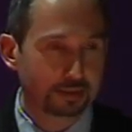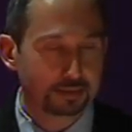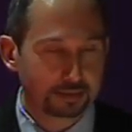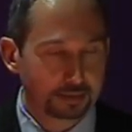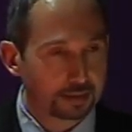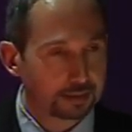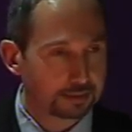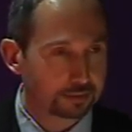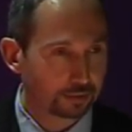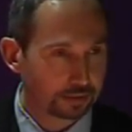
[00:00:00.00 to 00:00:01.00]
États et
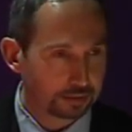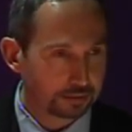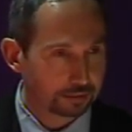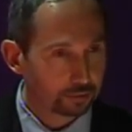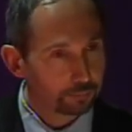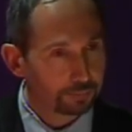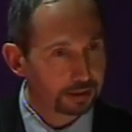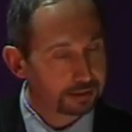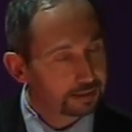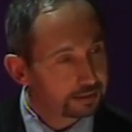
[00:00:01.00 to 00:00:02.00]
des organisations
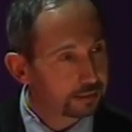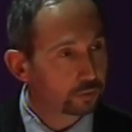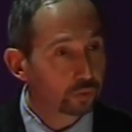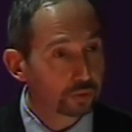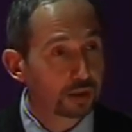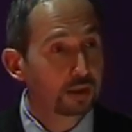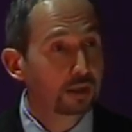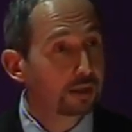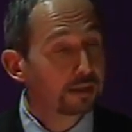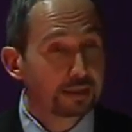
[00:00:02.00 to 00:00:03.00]
paraétatiques. Donc,
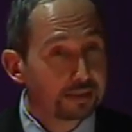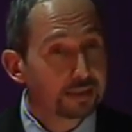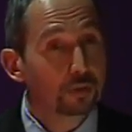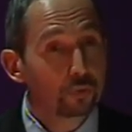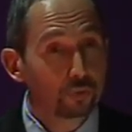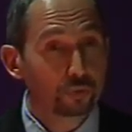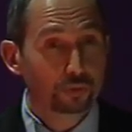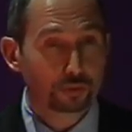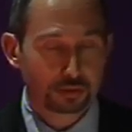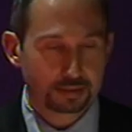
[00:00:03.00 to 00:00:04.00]
il y a eu
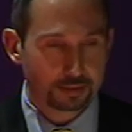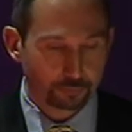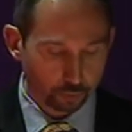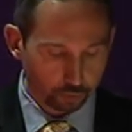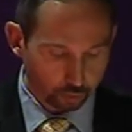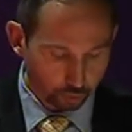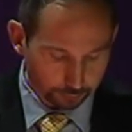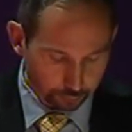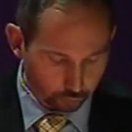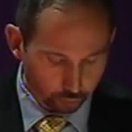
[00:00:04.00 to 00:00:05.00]
des évolutions
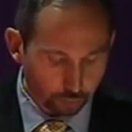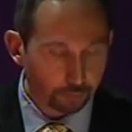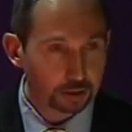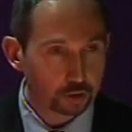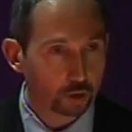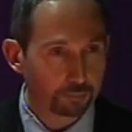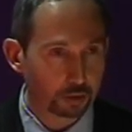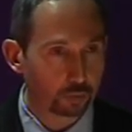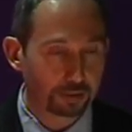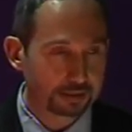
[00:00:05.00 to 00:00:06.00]
absolument majeures par
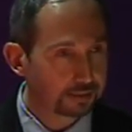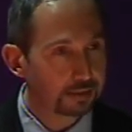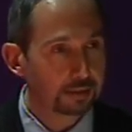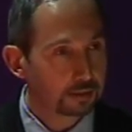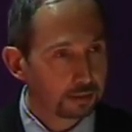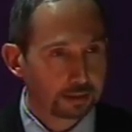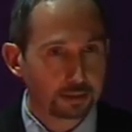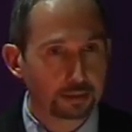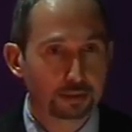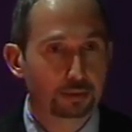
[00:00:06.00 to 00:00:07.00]
le passé
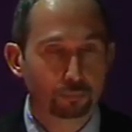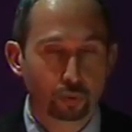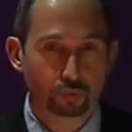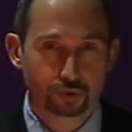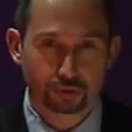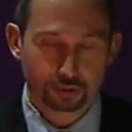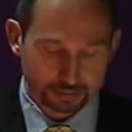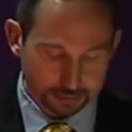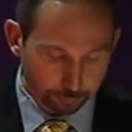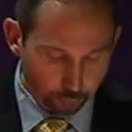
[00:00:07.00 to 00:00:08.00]
et bon, c'en est
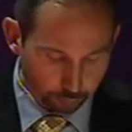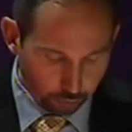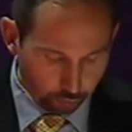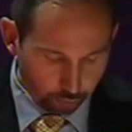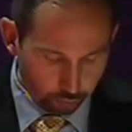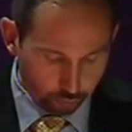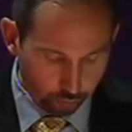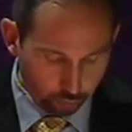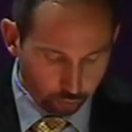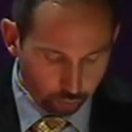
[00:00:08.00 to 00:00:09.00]
simplement une,
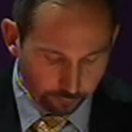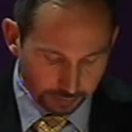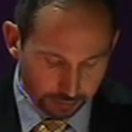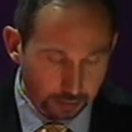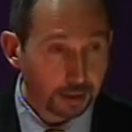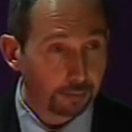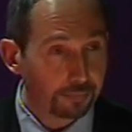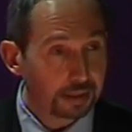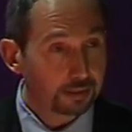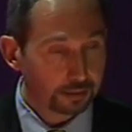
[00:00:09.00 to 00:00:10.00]
nouvelle.
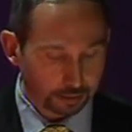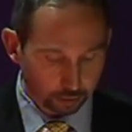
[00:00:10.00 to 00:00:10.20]
Mais là